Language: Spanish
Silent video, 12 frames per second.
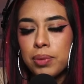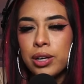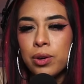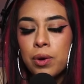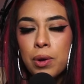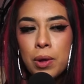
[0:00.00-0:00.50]

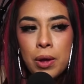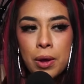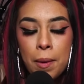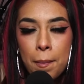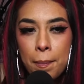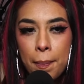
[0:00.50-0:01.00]
Pero...
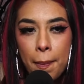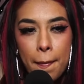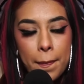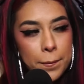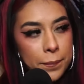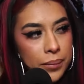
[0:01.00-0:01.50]
Ya estás
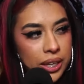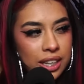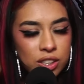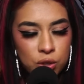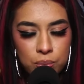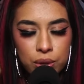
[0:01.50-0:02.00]
afinada. Ya
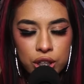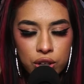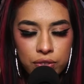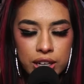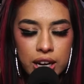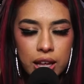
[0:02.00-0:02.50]
estoy un poquito
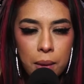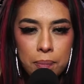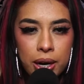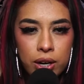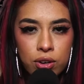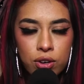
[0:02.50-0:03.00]
afinada,
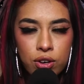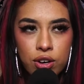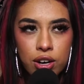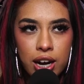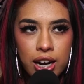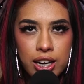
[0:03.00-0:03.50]

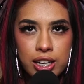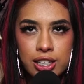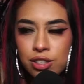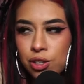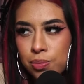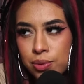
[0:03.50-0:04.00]
pero al
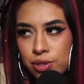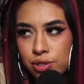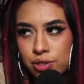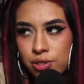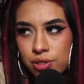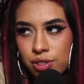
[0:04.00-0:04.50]
inicio,
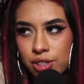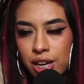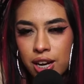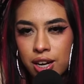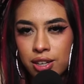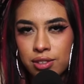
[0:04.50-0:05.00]
pues, o
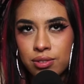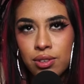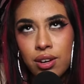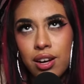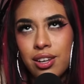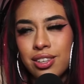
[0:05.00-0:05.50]
sea, uh,
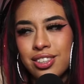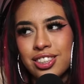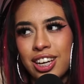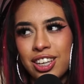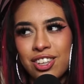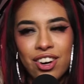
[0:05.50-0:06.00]
o
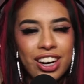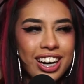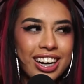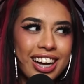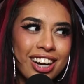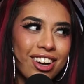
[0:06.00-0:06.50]
sea, yo en
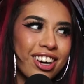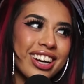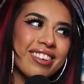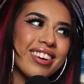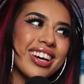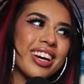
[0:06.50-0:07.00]
el
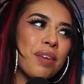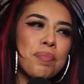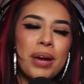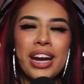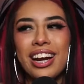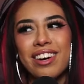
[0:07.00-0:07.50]
karaoke, güey, qué
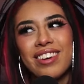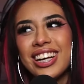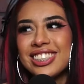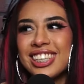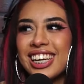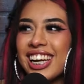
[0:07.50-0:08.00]
pena,
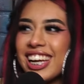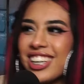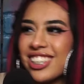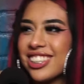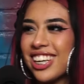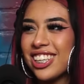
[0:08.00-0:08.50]
güey, Chile.
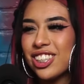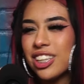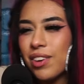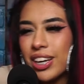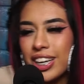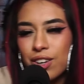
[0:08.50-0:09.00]
O sea, yo
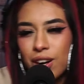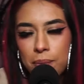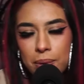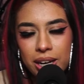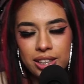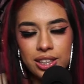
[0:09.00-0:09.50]
sabía que no era
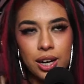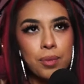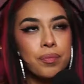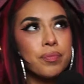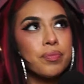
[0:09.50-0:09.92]
para cantar.